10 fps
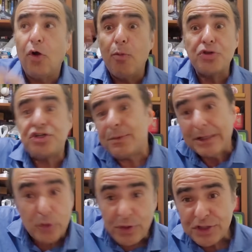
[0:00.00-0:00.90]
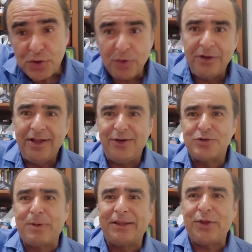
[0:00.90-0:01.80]
como Chivas lo hizo en
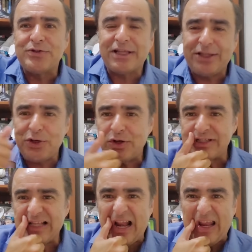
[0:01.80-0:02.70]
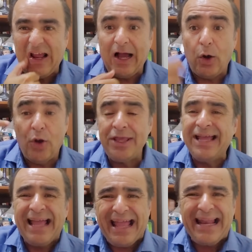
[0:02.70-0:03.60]
los partidos anteriores de la liga. Hoy,
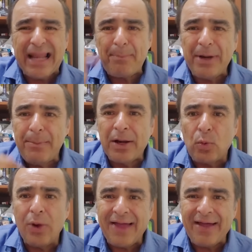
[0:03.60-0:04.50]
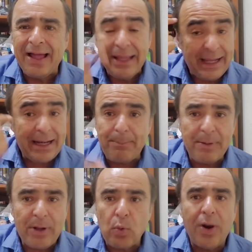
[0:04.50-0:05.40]
en la primera jugada, en la
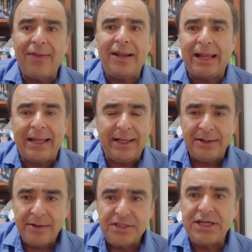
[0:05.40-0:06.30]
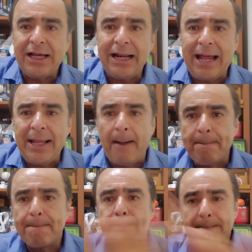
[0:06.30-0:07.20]
primera jugada en la que llega al
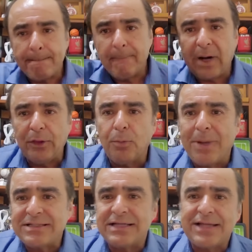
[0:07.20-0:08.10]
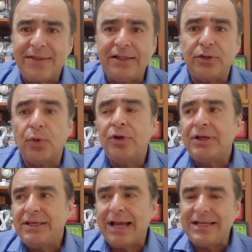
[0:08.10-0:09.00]
área, Brandon Vázquez adentro.
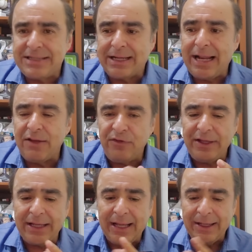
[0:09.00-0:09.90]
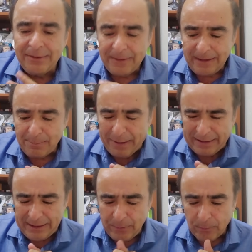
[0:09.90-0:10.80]
Y ahí se clarifica el
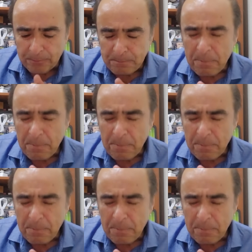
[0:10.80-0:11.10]
partido.